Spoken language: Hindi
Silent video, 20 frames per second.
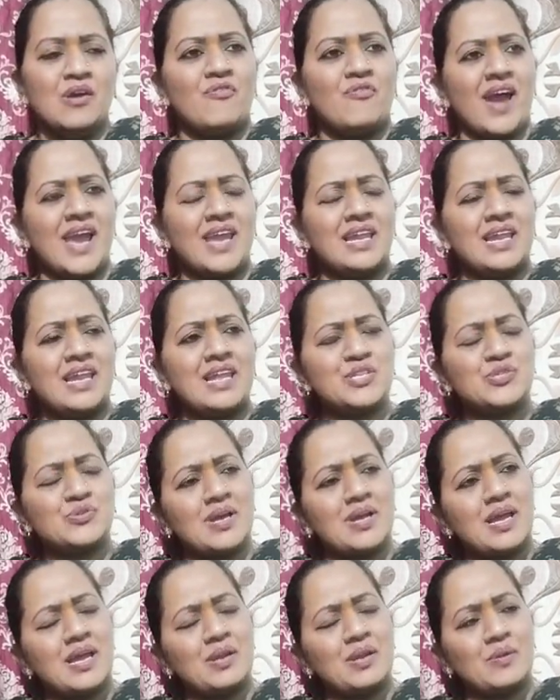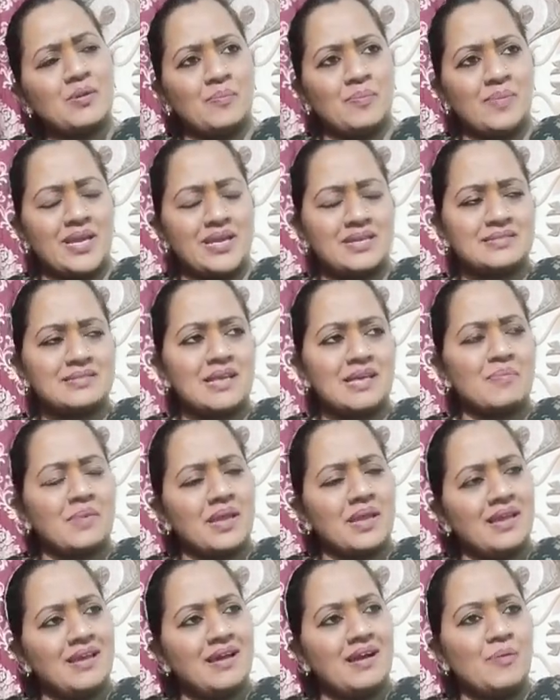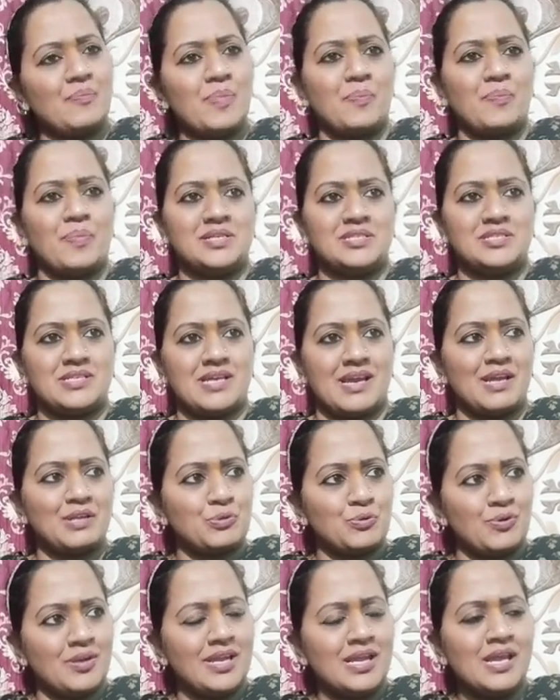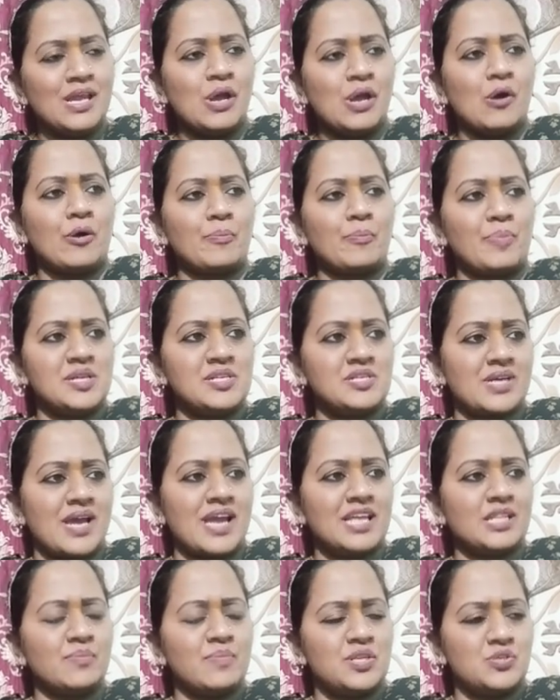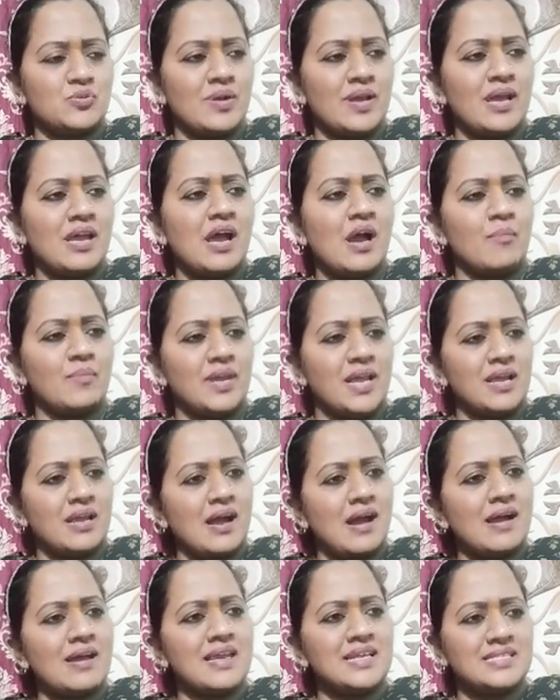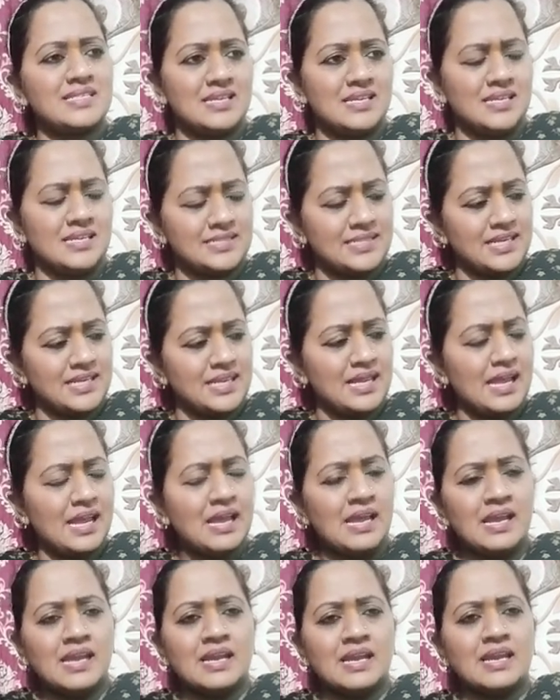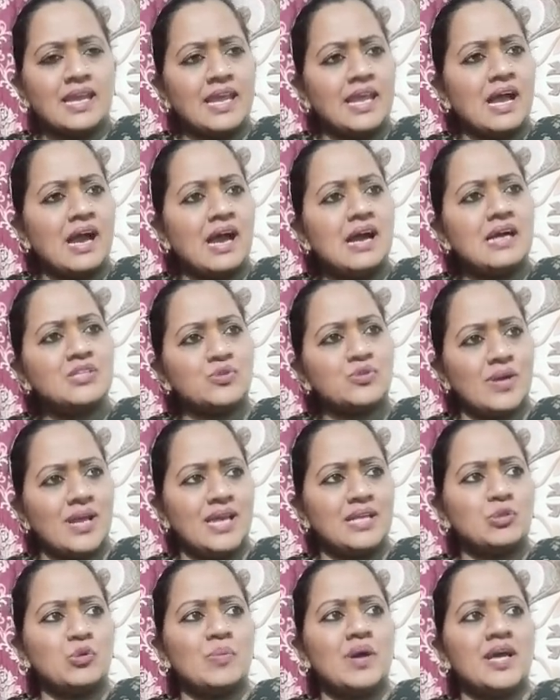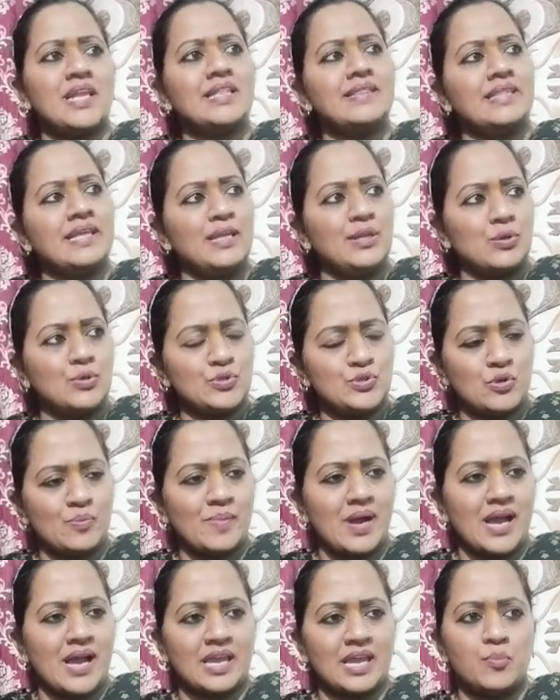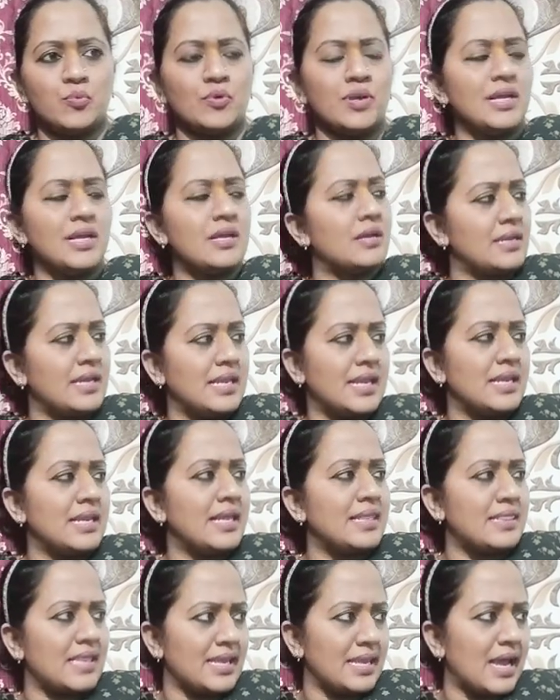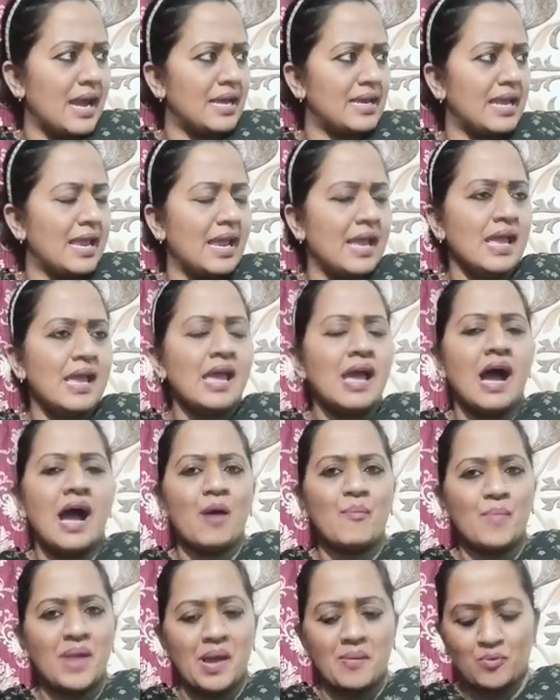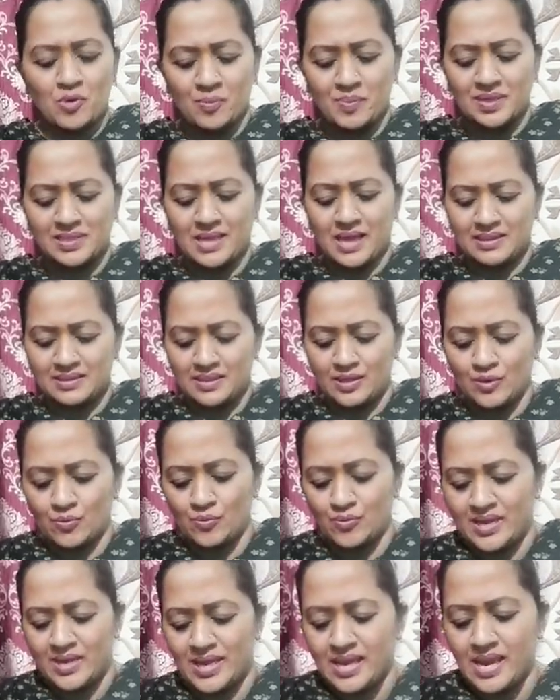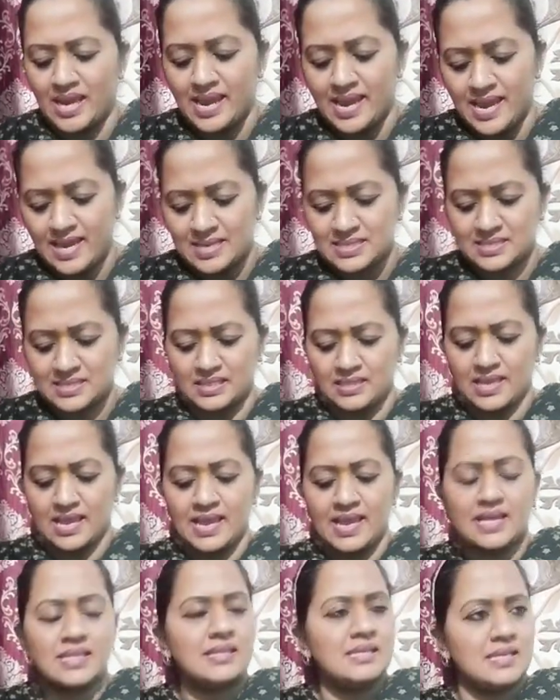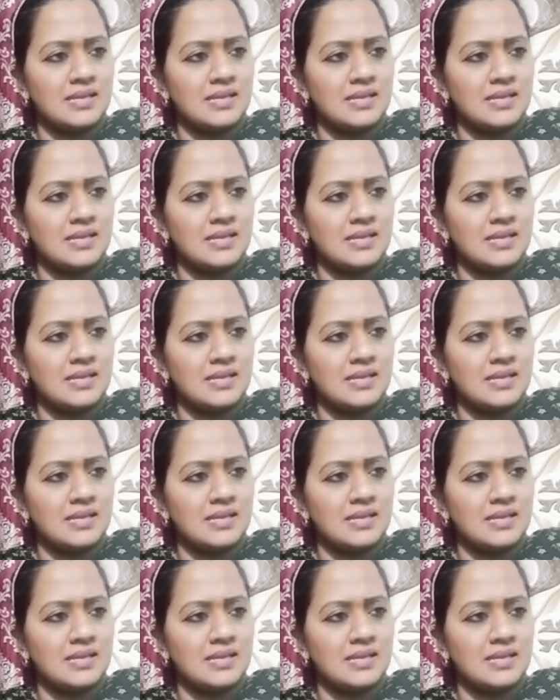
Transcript: फाइनली जो है मेयर साहब के यहाँ पे पंचायत हुई और पंचायत में जो है हमने कहा कि चलिए ठीक है नेहा जो है तुम्हारी तीनों जो मांगे पूरी करने के लिए तैयार है अब मैं आपको बताती हूँ कि एक, सित, एक